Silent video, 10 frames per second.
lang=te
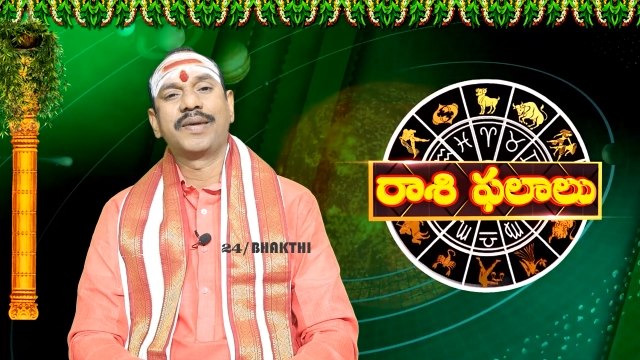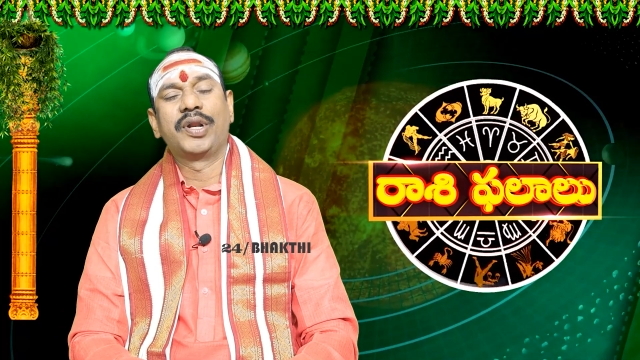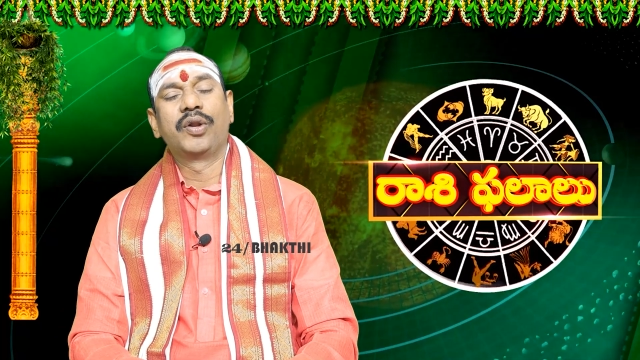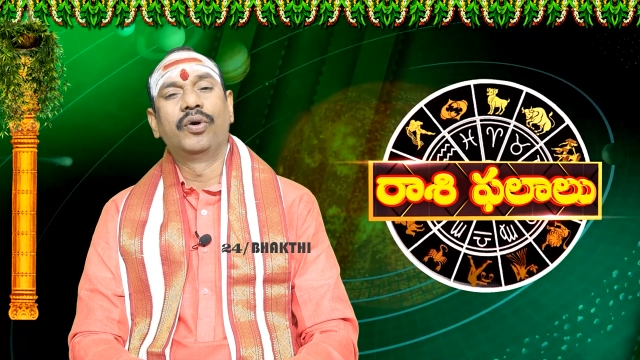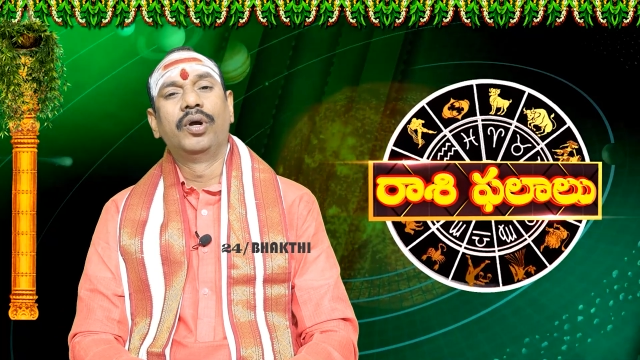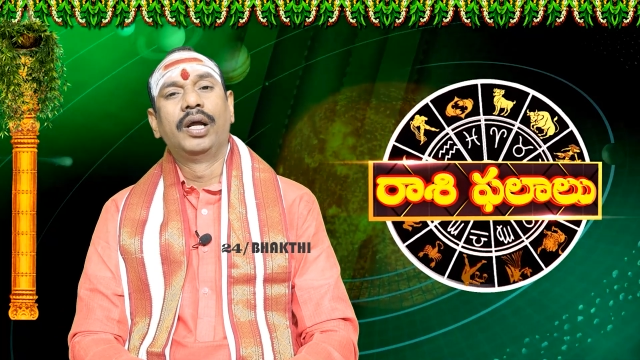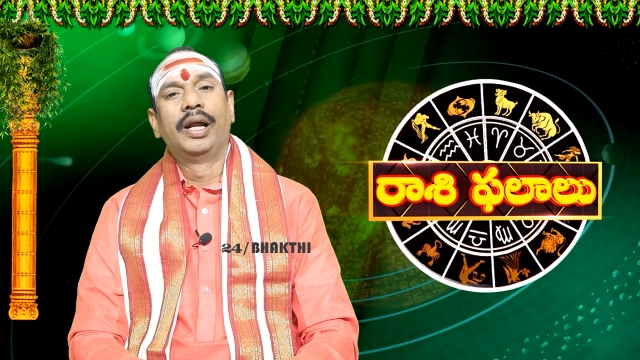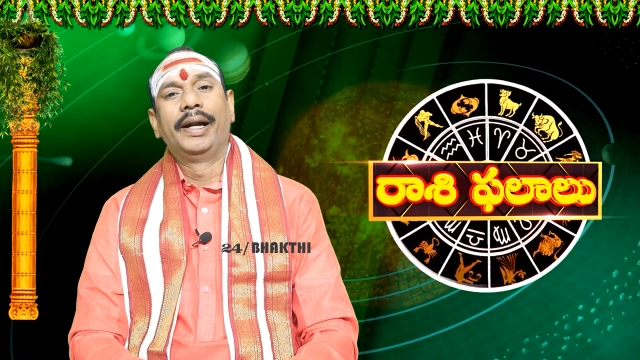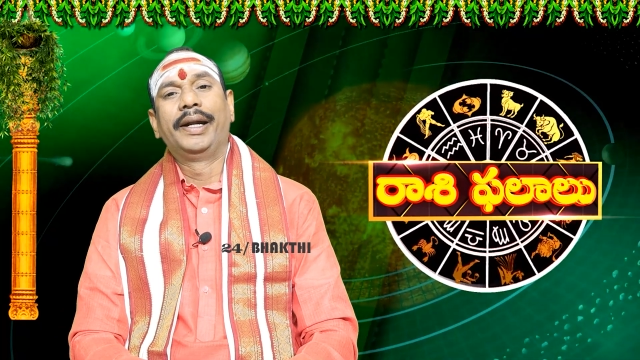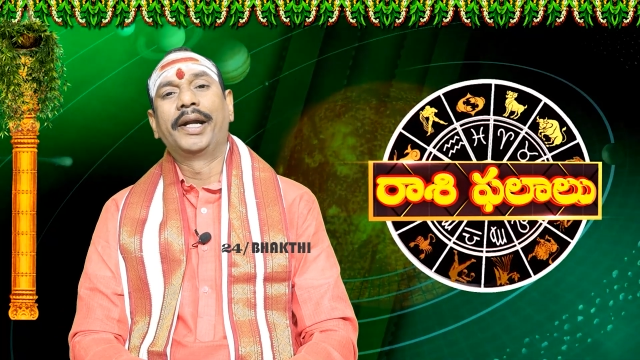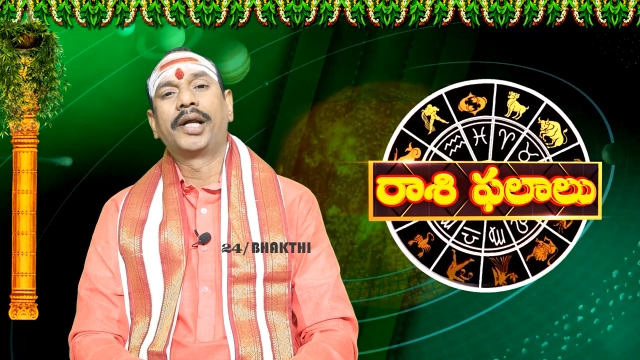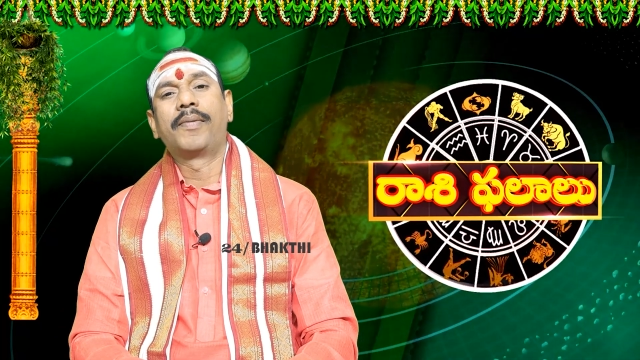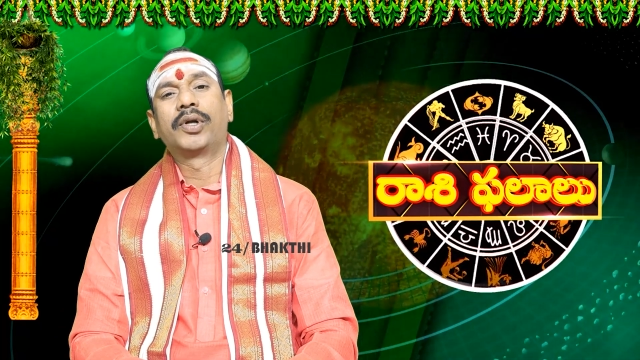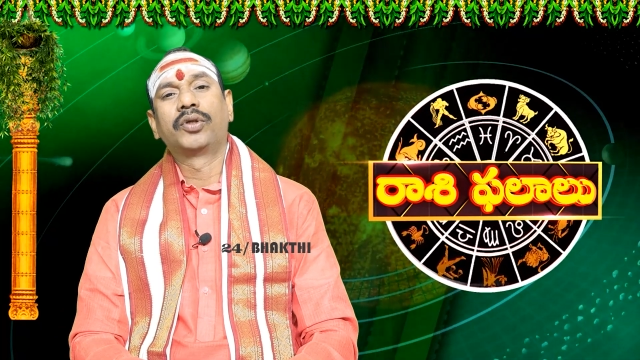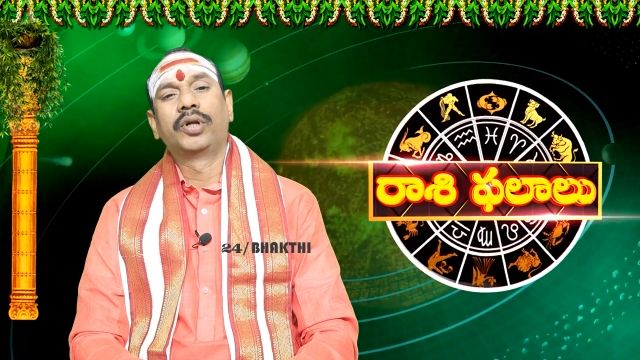సమయంలో డేటా
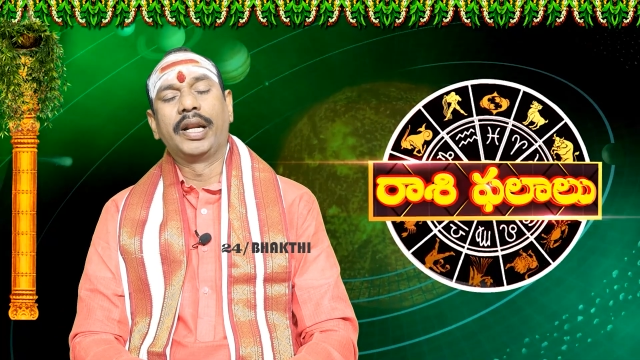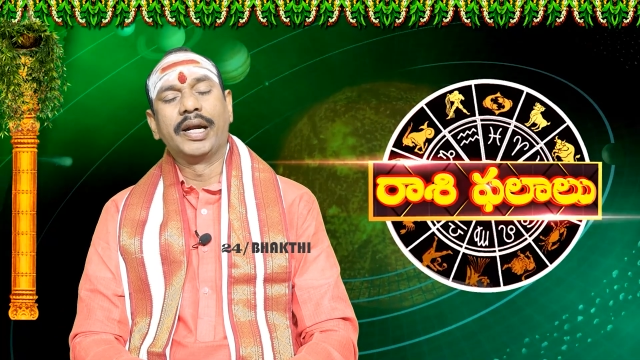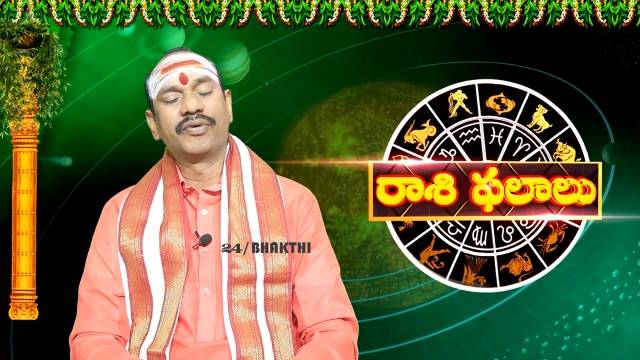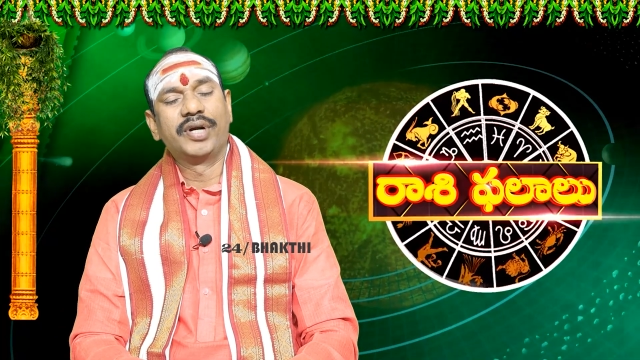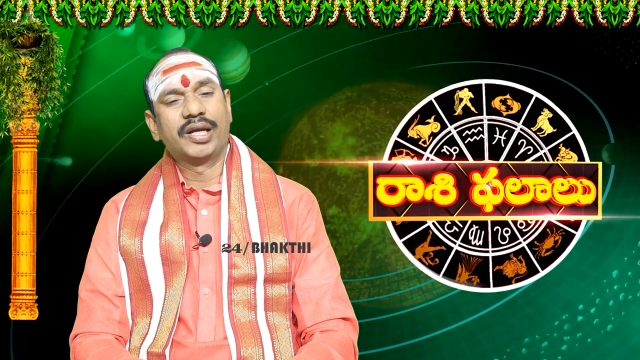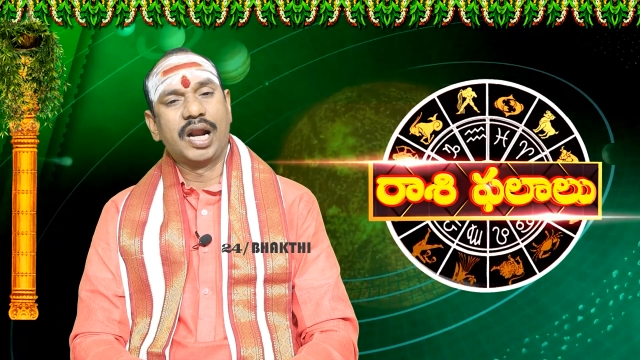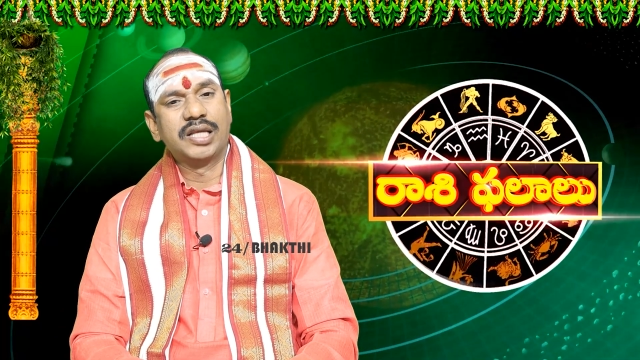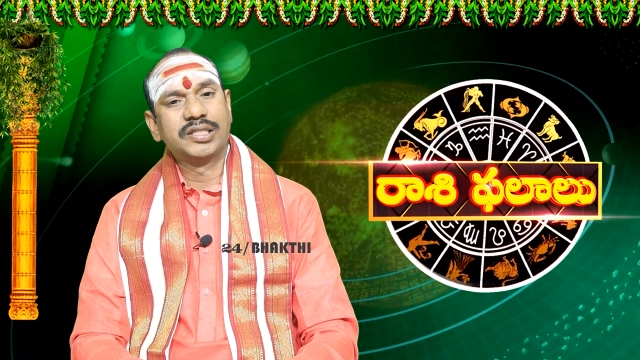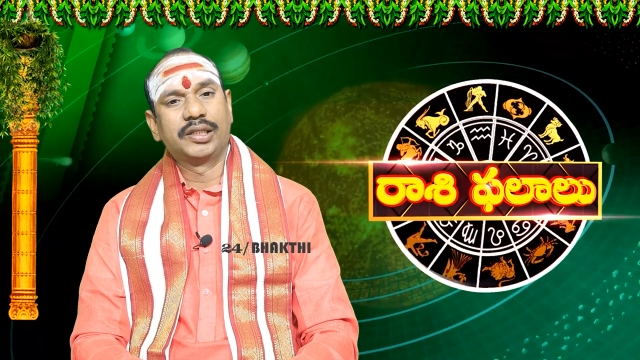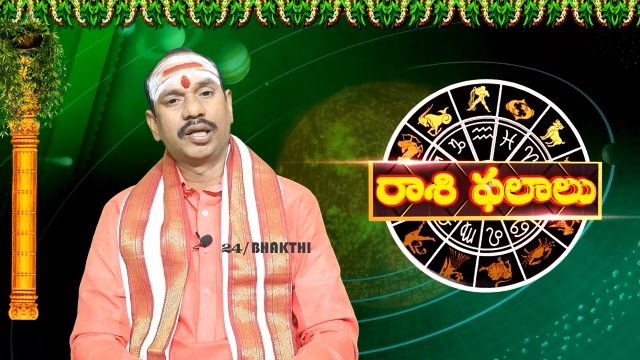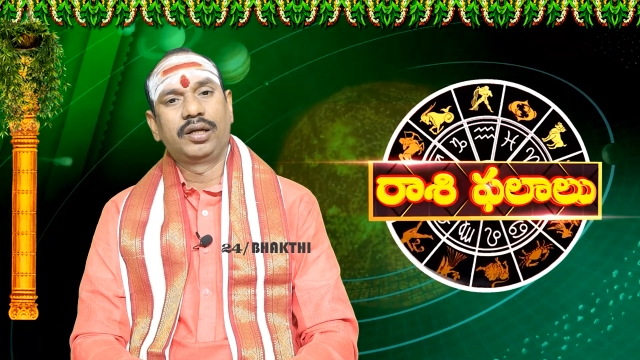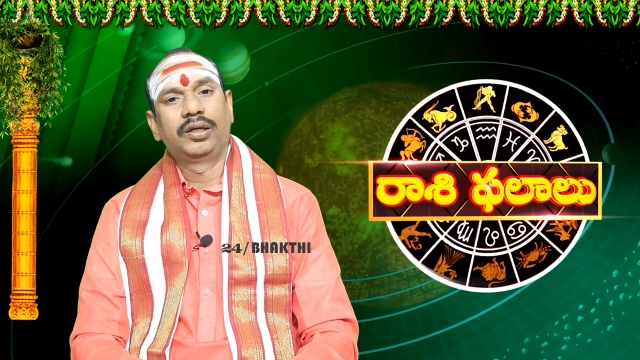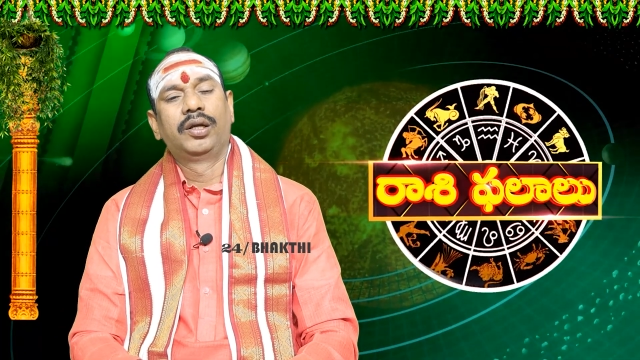బర్త్లు లేనటువంటి కారణం చేత